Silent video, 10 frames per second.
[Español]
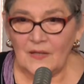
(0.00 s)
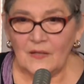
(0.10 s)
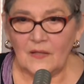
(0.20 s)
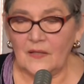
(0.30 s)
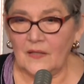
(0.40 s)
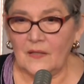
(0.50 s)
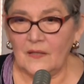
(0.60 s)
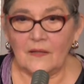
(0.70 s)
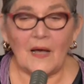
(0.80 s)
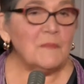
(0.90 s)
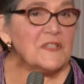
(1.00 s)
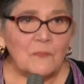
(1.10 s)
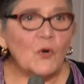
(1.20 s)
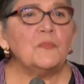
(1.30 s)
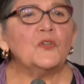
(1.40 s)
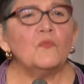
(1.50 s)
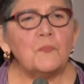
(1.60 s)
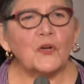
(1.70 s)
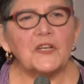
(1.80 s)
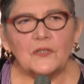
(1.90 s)
eh, a mí se me olvidó un
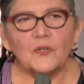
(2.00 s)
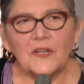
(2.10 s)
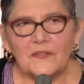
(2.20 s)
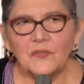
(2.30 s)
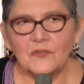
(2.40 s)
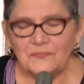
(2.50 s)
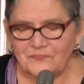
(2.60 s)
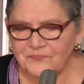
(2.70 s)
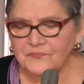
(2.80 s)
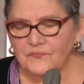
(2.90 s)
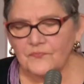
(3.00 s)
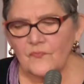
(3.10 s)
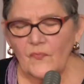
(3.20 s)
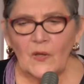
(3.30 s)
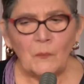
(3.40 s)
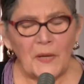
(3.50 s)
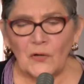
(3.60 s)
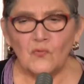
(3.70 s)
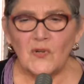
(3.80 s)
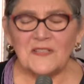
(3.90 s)
poquito esto. Pero
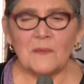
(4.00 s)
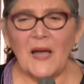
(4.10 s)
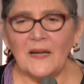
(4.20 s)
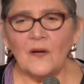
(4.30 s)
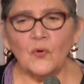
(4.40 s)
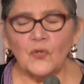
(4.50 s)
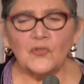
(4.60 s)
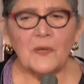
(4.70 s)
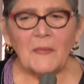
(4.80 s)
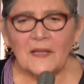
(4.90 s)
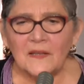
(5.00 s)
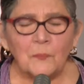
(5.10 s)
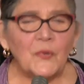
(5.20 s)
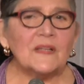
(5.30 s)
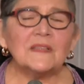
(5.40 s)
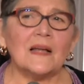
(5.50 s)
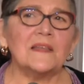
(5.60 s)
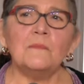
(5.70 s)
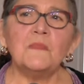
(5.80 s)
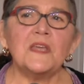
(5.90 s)
una semana o dos semanas después
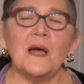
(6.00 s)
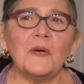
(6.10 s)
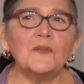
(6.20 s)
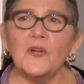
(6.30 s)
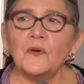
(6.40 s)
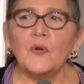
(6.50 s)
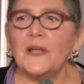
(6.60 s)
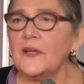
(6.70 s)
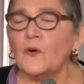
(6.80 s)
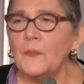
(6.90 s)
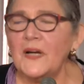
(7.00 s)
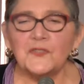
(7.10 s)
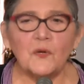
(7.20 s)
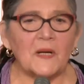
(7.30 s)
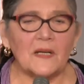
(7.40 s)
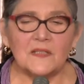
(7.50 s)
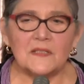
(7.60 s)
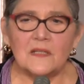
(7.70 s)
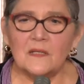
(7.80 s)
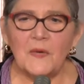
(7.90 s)
alguien me llama de una escuela de comercio para
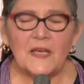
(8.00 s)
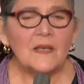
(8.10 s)
decirme